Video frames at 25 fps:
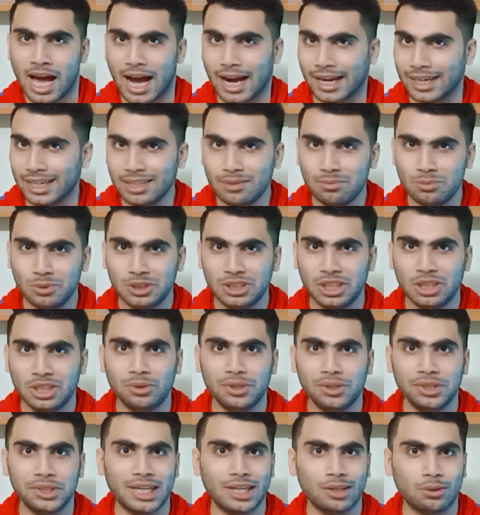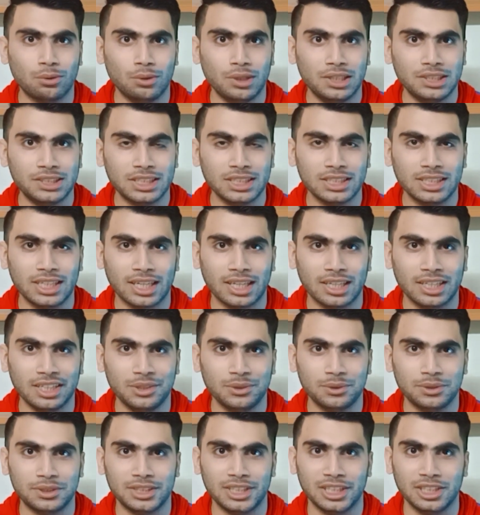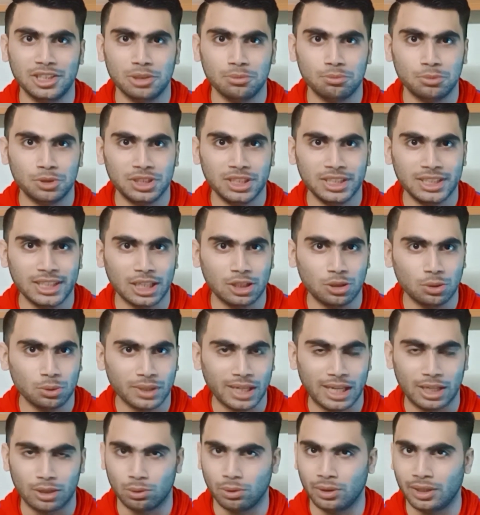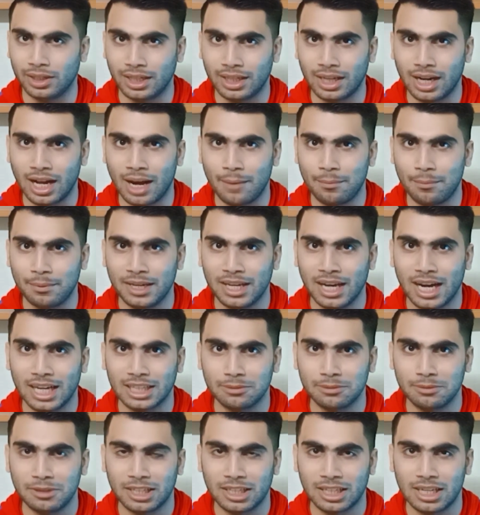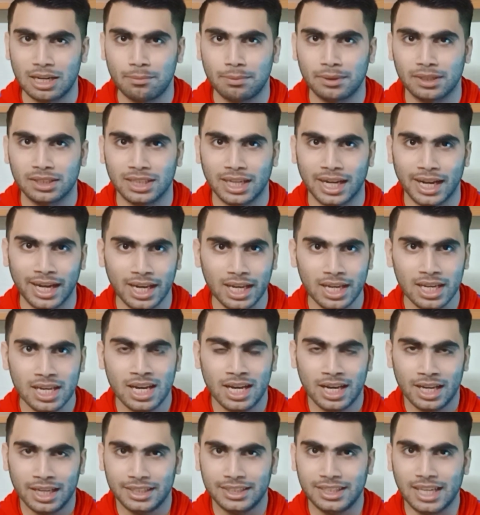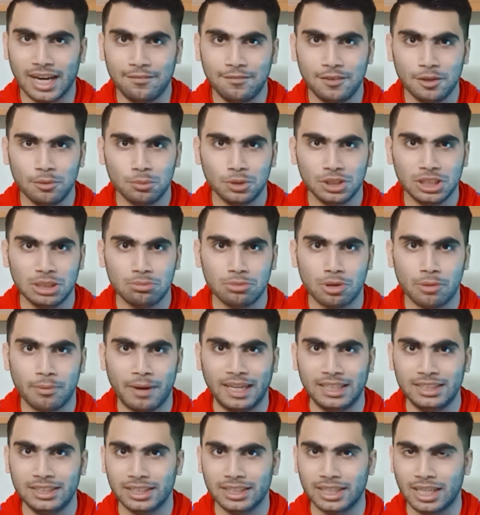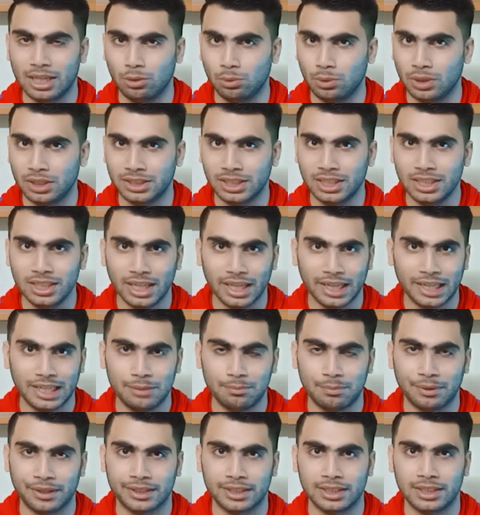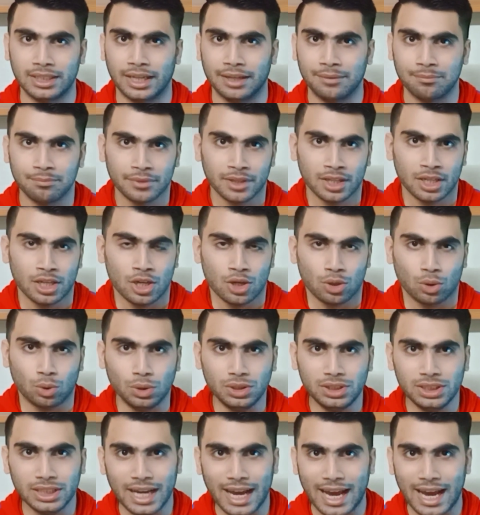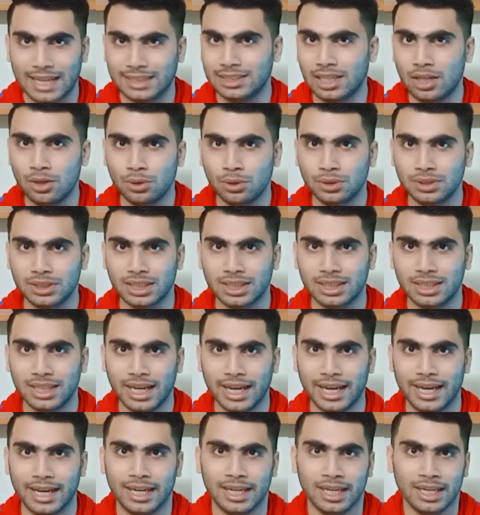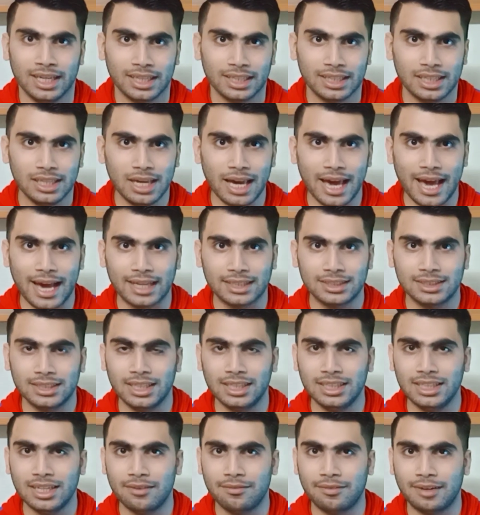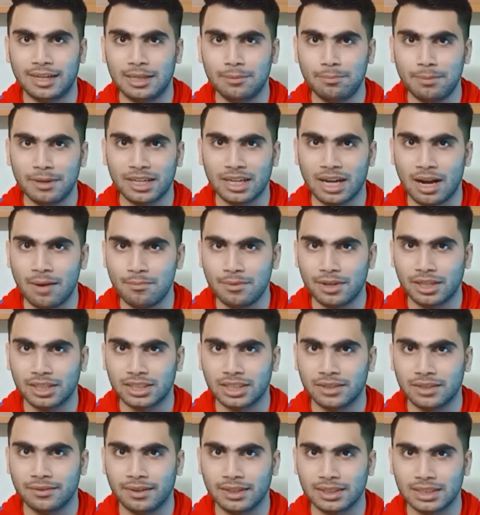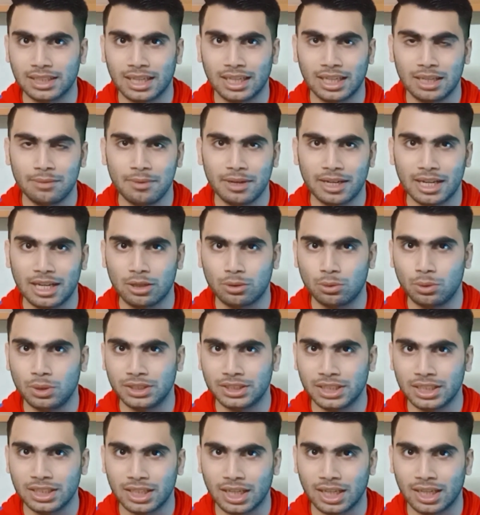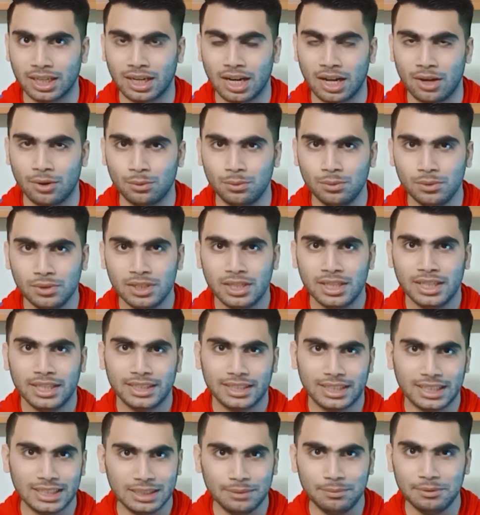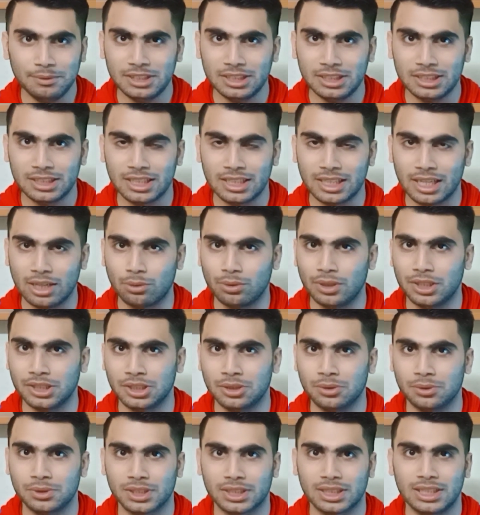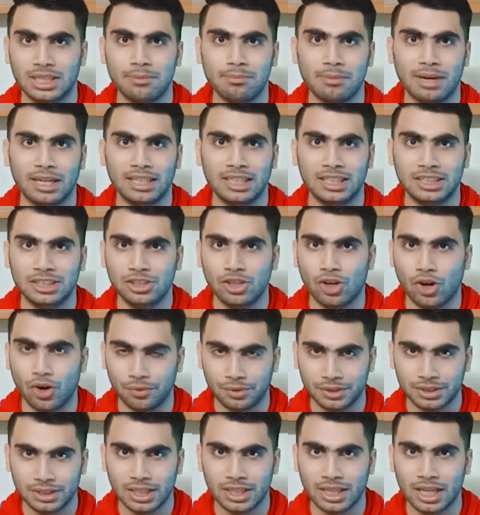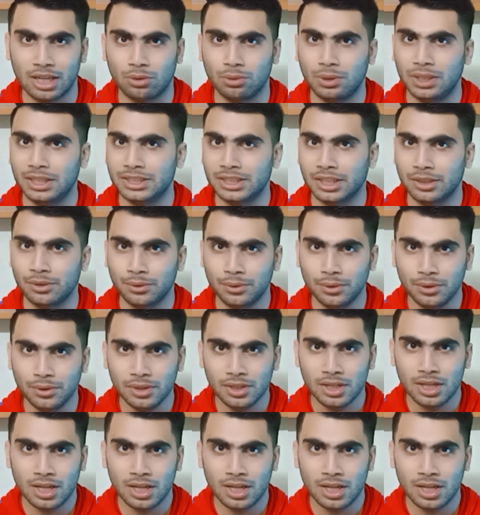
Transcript: अगर मुझे कोई कैलकुलेशन करनी होती है तो मुझे या तो कैलकुलेटर अपने हाथ में रखना पड़ता है या फिर मुझे मोबाइल से कैलकुलेशन करनी पड़ती है कुछ ऐसा हो सकता है कि एक्सेल या वर्ड पे काम करते वक्त अगर मैं कैलकुलेशन कर रहा हूँ किसी भी चीज़ की कैलकुलेशन हो सकती है मान लीजिए ऑफिस की कैलकुलेशन हो